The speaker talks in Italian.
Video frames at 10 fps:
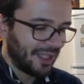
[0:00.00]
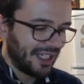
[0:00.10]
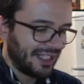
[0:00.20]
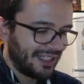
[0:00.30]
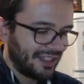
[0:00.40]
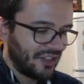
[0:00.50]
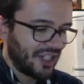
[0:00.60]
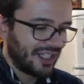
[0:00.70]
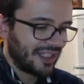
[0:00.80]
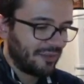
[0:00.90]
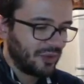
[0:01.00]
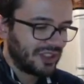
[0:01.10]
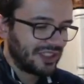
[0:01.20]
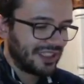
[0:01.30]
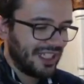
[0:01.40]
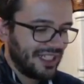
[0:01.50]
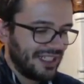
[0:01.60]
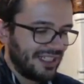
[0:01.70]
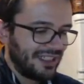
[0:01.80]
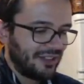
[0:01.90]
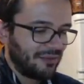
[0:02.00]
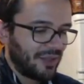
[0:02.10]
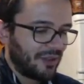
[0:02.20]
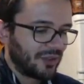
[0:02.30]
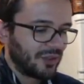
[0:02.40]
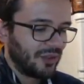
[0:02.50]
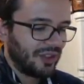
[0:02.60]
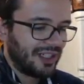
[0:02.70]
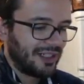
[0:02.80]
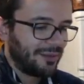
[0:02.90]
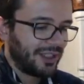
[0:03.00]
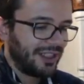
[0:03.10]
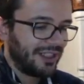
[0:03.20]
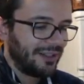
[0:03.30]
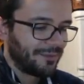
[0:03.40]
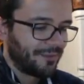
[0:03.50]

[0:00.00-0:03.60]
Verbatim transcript: me li ha già sbustati, dobbiamo solo aprire.